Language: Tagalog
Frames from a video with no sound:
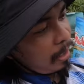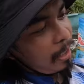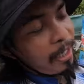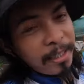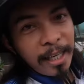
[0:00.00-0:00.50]

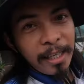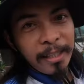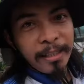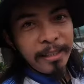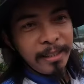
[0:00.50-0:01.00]
Ang ganda.
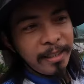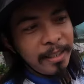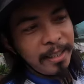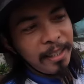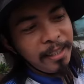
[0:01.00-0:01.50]

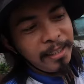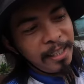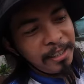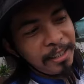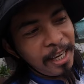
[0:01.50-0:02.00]
Ang ganda
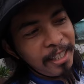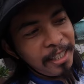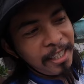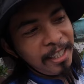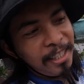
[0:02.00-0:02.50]
ng
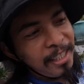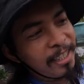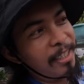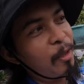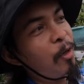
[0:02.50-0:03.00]
Shana reel.
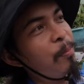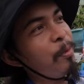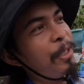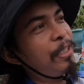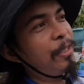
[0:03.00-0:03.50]

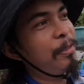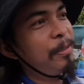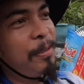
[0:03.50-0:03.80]
Combo na siya oh.